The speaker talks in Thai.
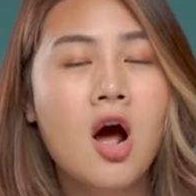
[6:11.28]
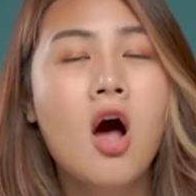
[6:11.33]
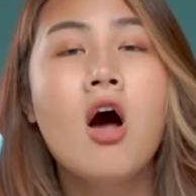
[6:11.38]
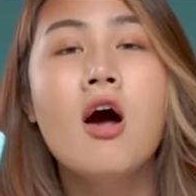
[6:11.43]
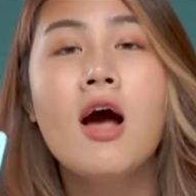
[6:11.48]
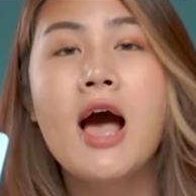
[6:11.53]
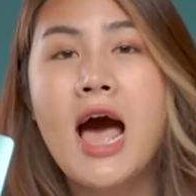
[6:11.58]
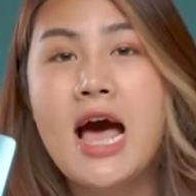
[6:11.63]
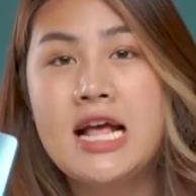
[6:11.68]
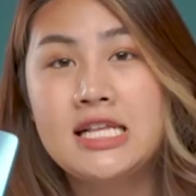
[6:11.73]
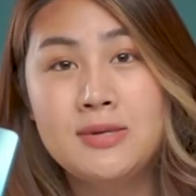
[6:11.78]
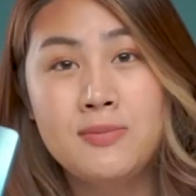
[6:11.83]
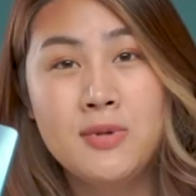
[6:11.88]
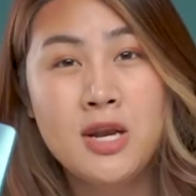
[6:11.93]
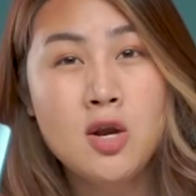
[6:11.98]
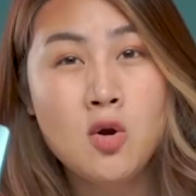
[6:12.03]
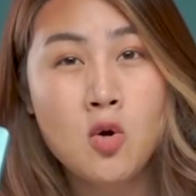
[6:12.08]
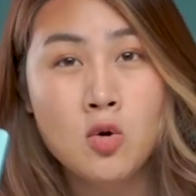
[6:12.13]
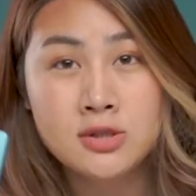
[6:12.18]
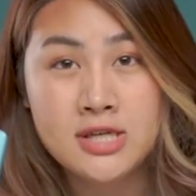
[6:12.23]
กล้องอาจจะไม่
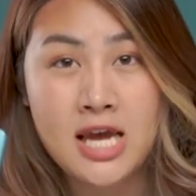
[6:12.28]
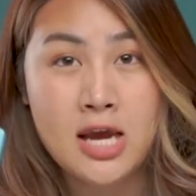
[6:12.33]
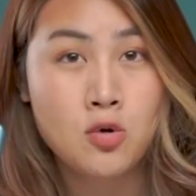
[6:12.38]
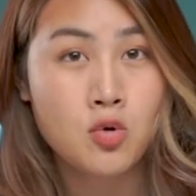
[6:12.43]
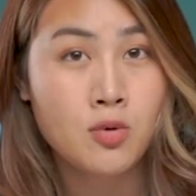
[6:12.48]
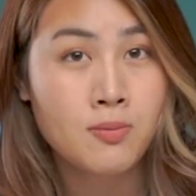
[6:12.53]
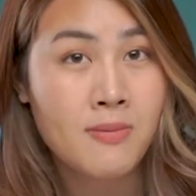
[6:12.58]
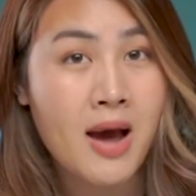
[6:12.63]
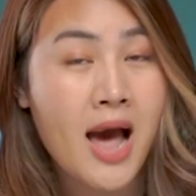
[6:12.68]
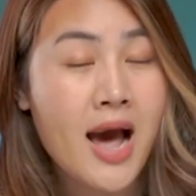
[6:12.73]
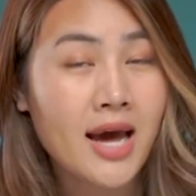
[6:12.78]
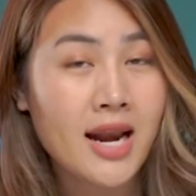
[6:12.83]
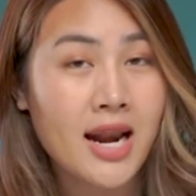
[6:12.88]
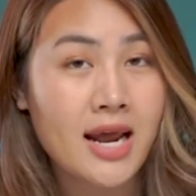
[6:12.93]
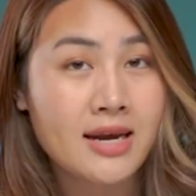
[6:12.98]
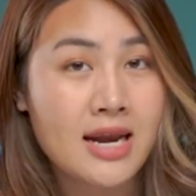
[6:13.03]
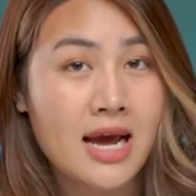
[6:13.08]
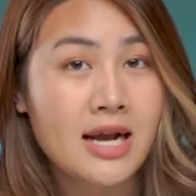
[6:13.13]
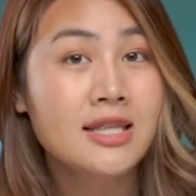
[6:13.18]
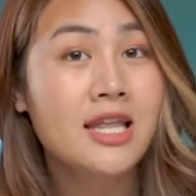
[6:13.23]
ได้ถูกใจคุณมากขนา
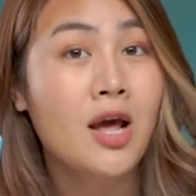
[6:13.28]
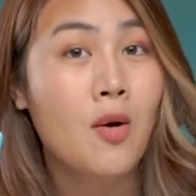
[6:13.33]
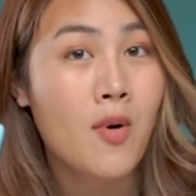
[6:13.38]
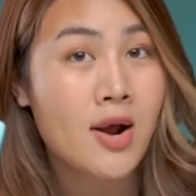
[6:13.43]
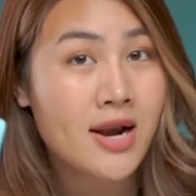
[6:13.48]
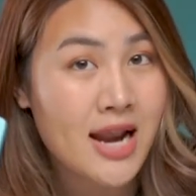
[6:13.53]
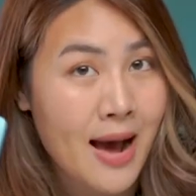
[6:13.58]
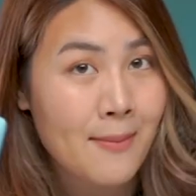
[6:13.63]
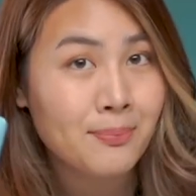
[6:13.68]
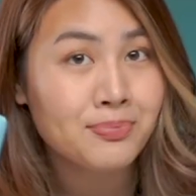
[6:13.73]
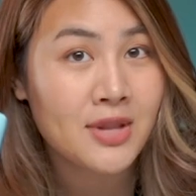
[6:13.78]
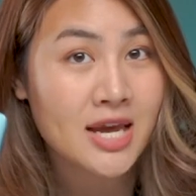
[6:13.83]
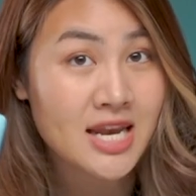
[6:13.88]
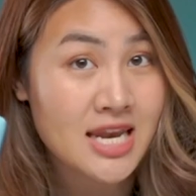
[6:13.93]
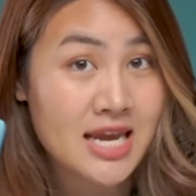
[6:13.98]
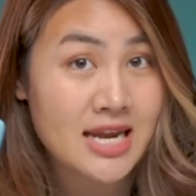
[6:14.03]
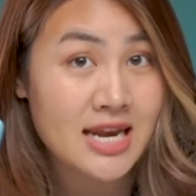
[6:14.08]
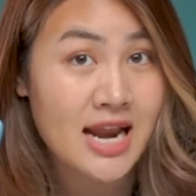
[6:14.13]
ดนั้นแต่ว่าทำได้ดี